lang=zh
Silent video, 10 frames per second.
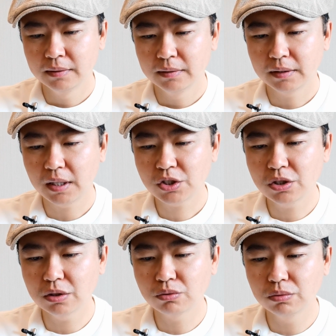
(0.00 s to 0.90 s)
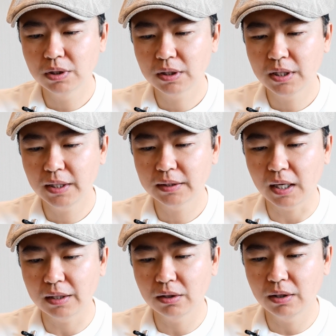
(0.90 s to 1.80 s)
那它射速呢可以
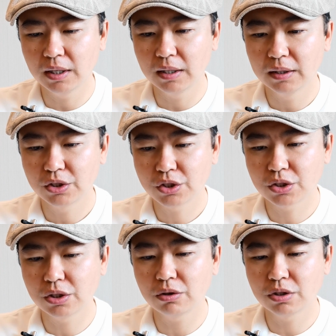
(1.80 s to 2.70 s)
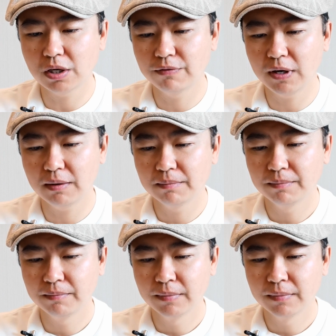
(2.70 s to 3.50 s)
达到啊十到十二发。